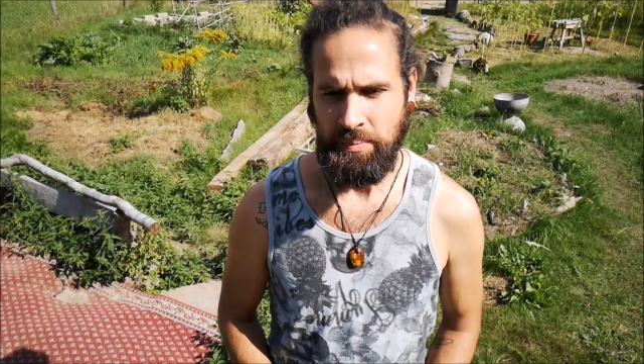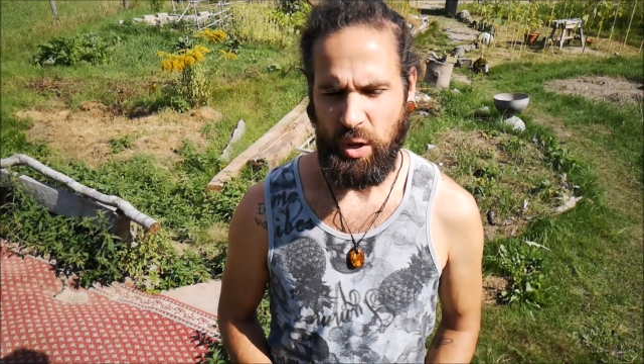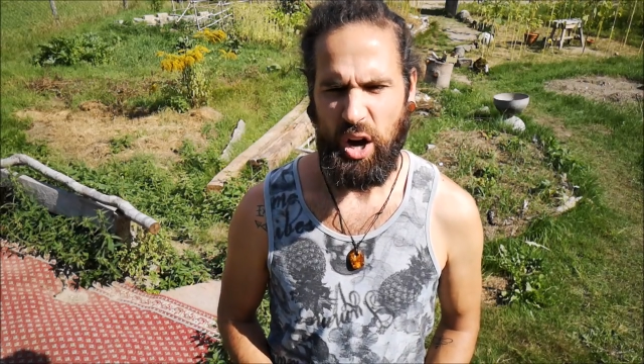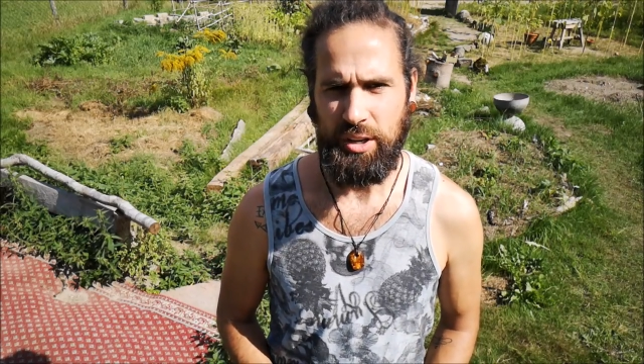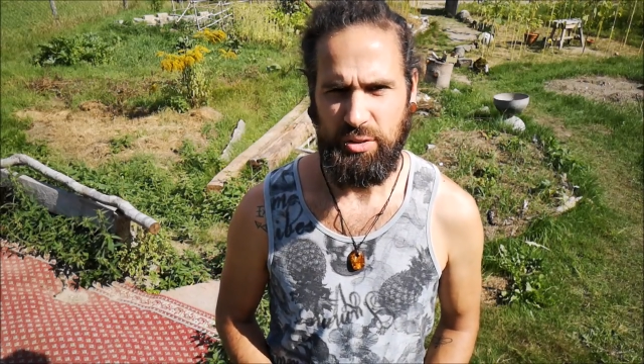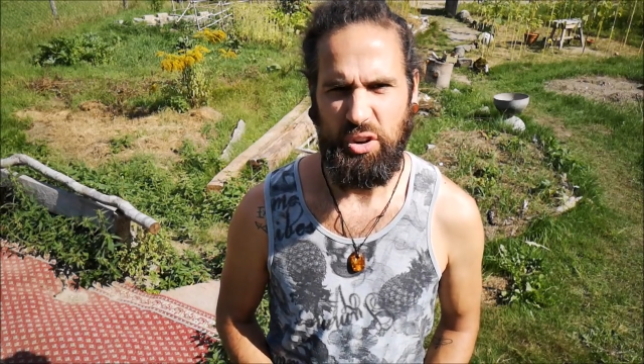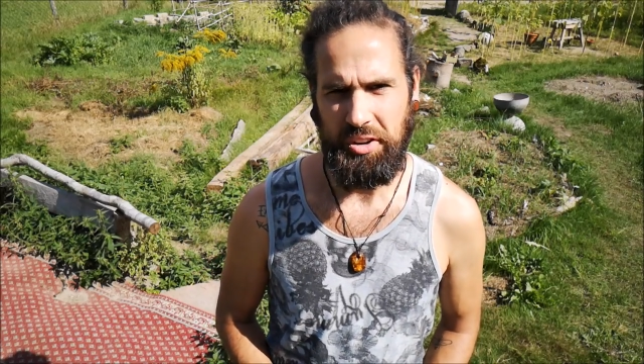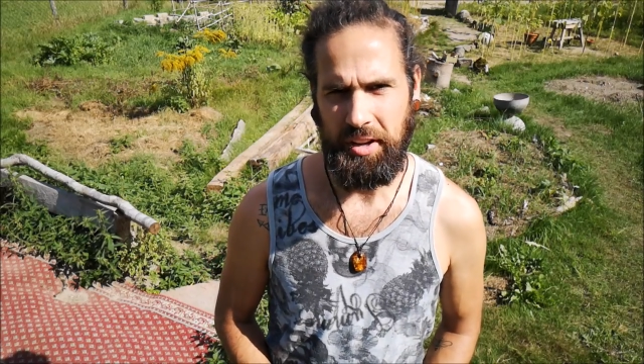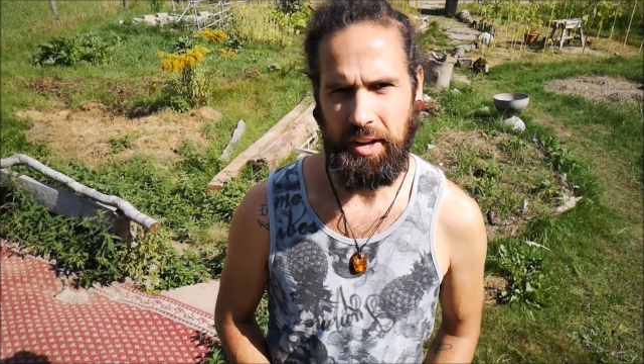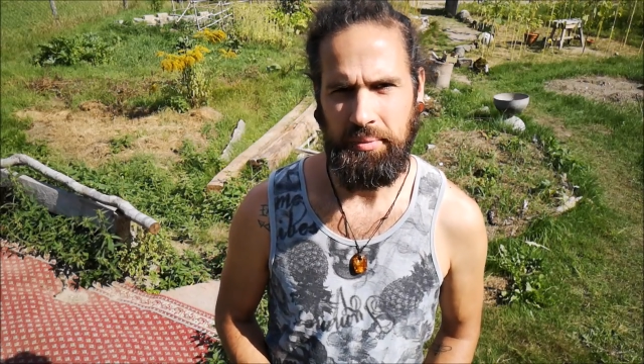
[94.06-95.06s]
Ach, das sollte
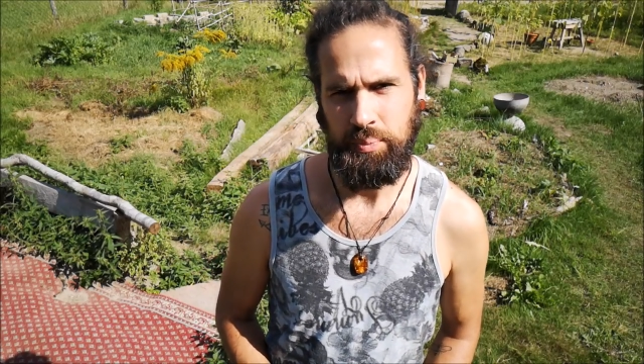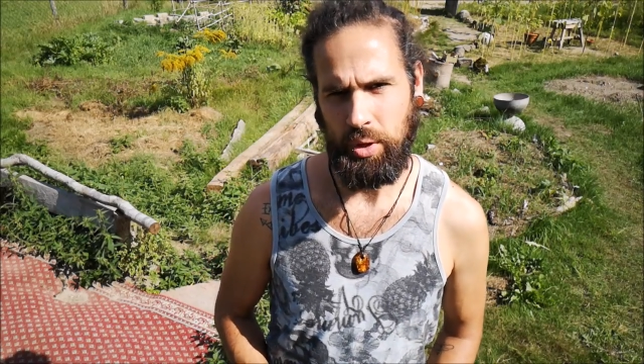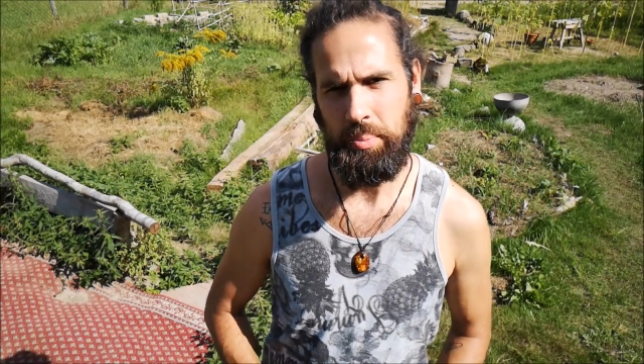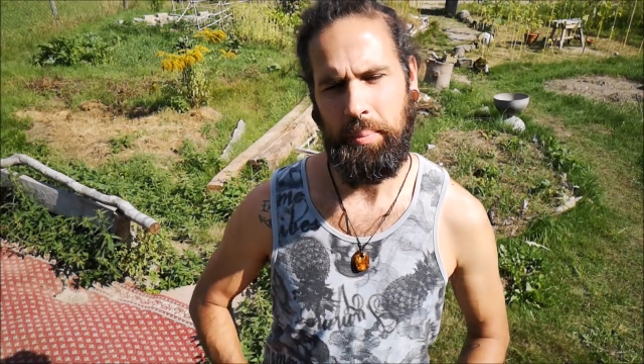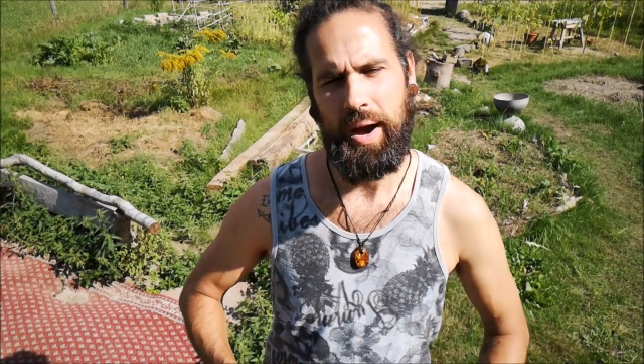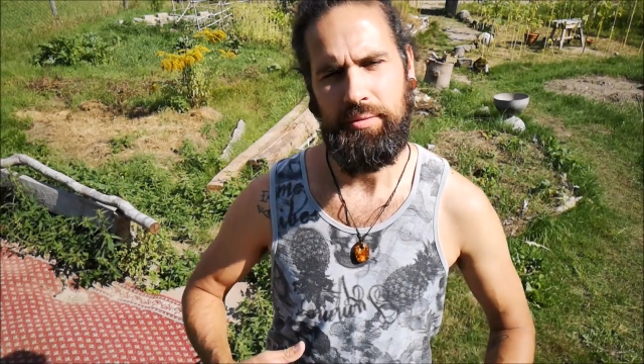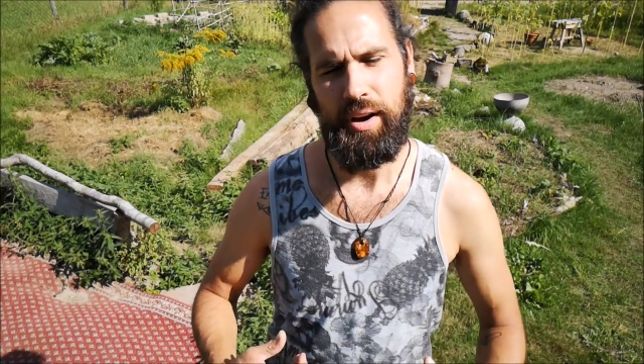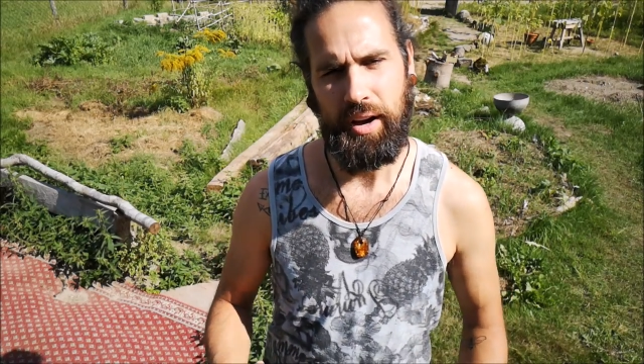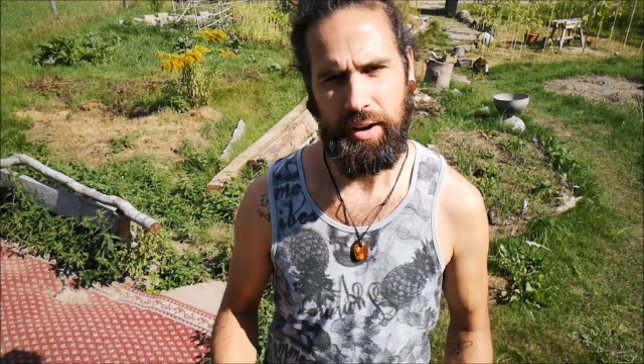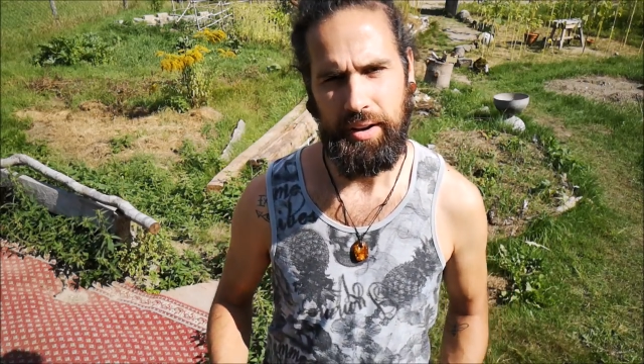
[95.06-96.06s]
gehen. Ich bin mal
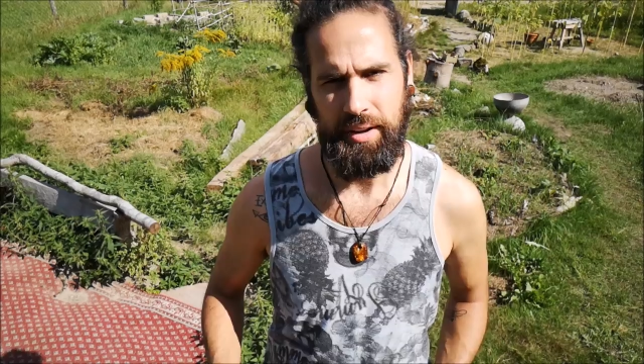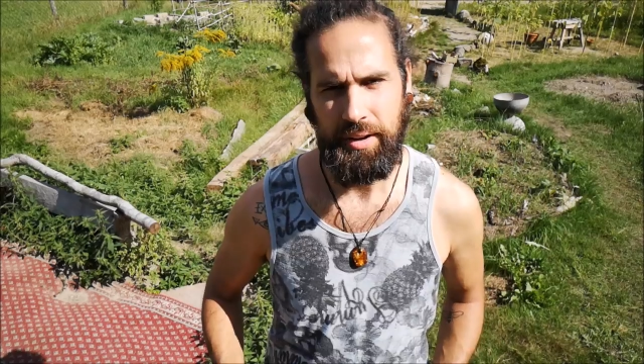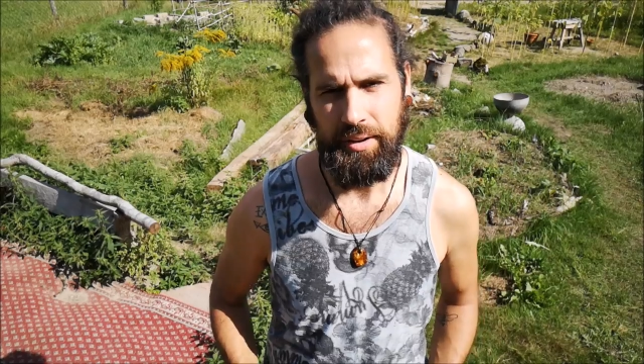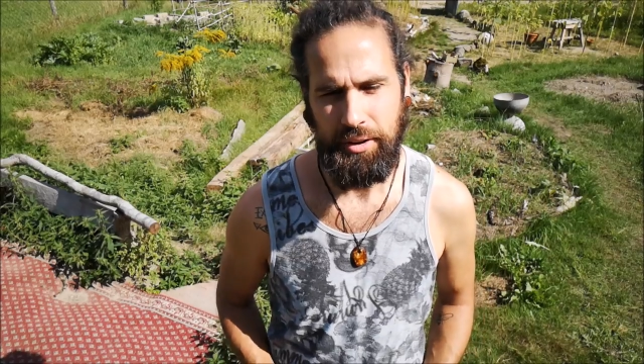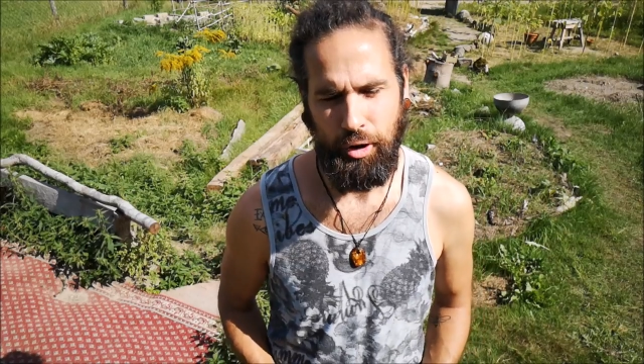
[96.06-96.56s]
einfach äh,